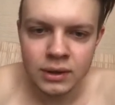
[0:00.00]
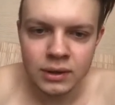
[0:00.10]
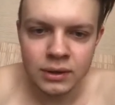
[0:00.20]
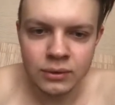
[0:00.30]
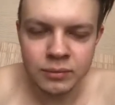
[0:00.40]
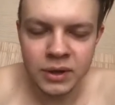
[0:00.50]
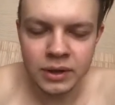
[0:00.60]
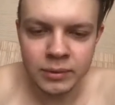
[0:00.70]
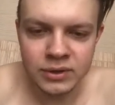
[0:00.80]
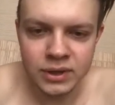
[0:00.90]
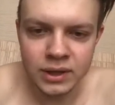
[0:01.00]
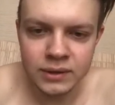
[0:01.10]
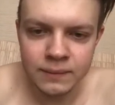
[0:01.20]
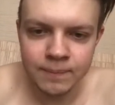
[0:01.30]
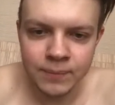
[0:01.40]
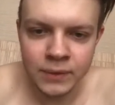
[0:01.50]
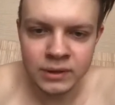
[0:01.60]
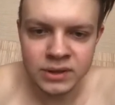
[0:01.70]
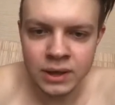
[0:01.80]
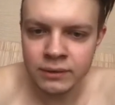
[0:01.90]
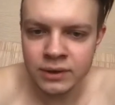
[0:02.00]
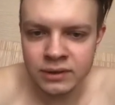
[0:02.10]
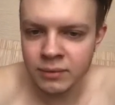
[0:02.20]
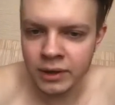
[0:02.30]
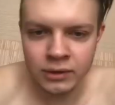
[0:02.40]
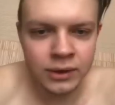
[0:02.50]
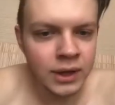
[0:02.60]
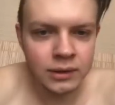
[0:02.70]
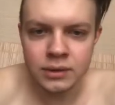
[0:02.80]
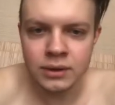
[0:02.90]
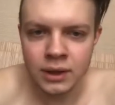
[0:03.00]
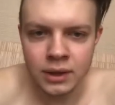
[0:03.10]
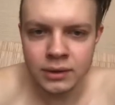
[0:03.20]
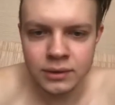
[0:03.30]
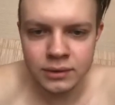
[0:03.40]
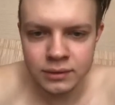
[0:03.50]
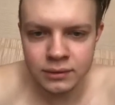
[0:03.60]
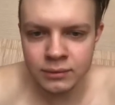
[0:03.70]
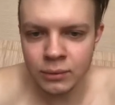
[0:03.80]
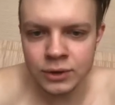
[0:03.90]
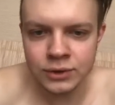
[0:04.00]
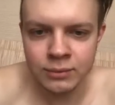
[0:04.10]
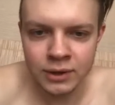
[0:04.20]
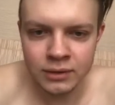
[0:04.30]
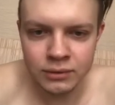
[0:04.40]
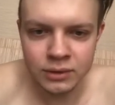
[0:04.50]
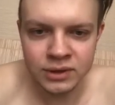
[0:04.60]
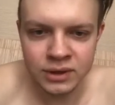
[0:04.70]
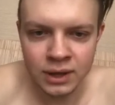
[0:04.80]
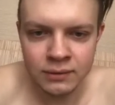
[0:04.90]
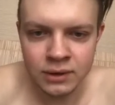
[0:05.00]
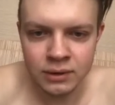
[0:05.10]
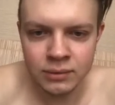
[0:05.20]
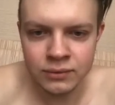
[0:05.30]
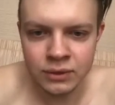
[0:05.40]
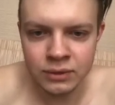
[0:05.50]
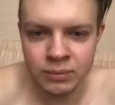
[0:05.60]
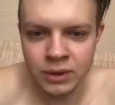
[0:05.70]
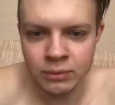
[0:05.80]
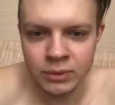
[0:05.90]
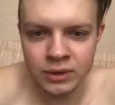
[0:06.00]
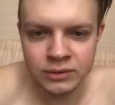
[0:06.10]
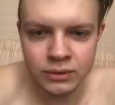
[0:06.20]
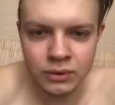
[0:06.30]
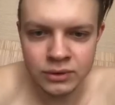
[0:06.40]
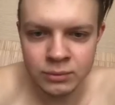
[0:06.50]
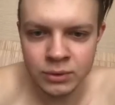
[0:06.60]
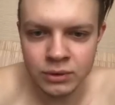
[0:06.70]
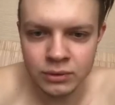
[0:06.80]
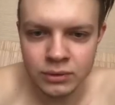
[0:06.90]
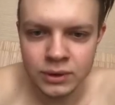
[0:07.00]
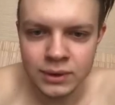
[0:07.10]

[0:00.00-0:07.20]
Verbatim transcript: Не успейте опоздать. Ну, Славу не разбанил? Нет, нет. Больше у меня нет друга Славы, как бы все, теперь у меня есть друг Оксимирон.